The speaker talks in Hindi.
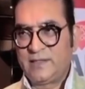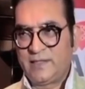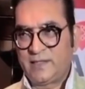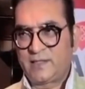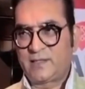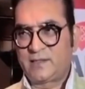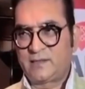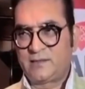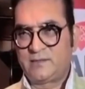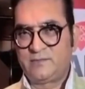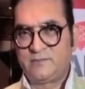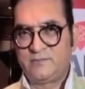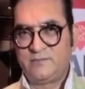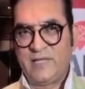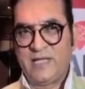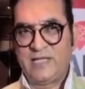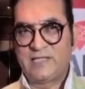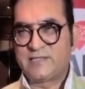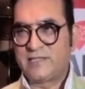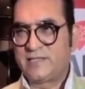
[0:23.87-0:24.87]
एक
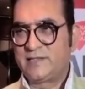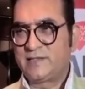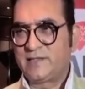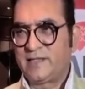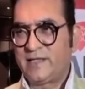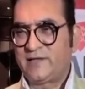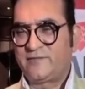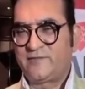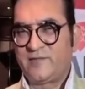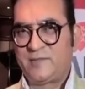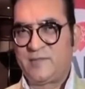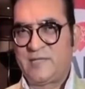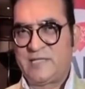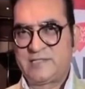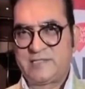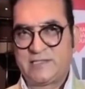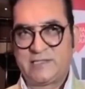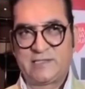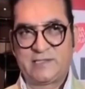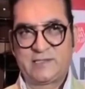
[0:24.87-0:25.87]
मेल जेंडर एक
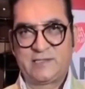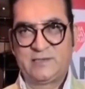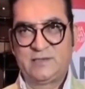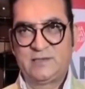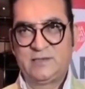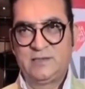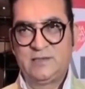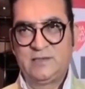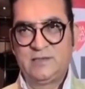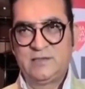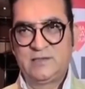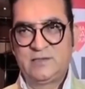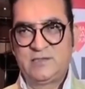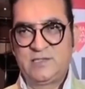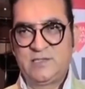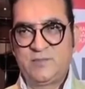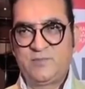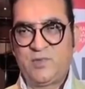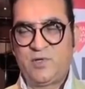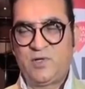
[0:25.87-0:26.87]
फीमेल जेंडर
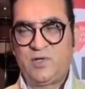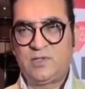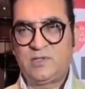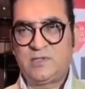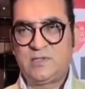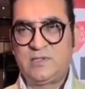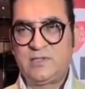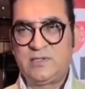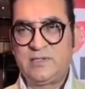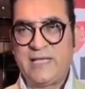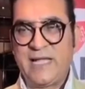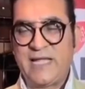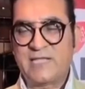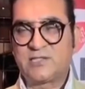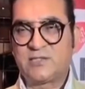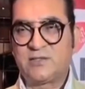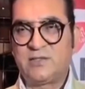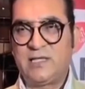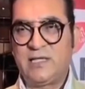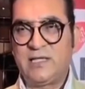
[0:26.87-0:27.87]
जी बहुत
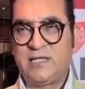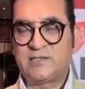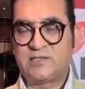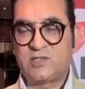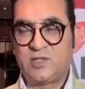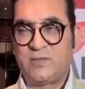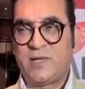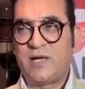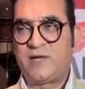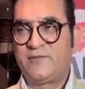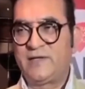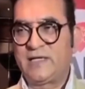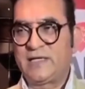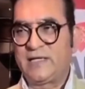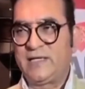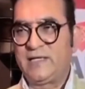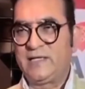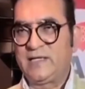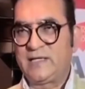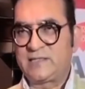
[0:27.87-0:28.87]
नेचुरल है
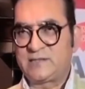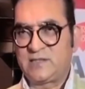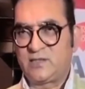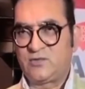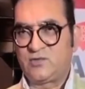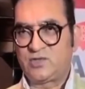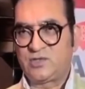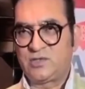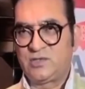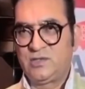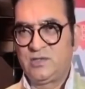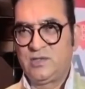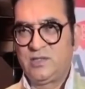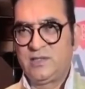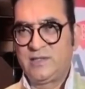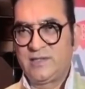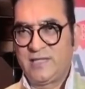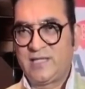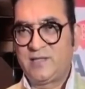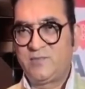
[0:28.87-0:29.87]
स्वाभाविक है ऐसा कुछ
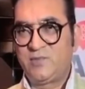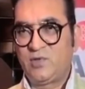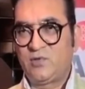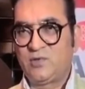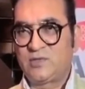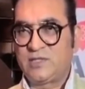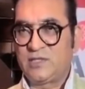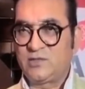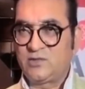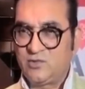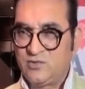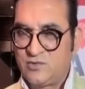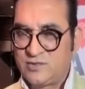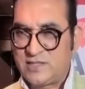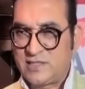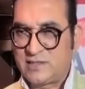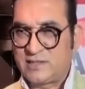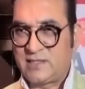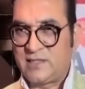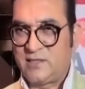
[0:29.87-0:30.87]
नहीं भी होता तो हो
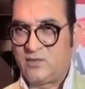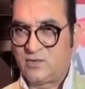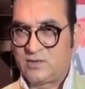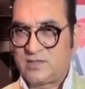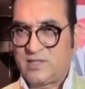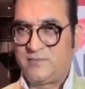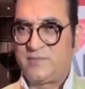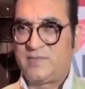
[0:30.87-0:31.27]
जाता है होता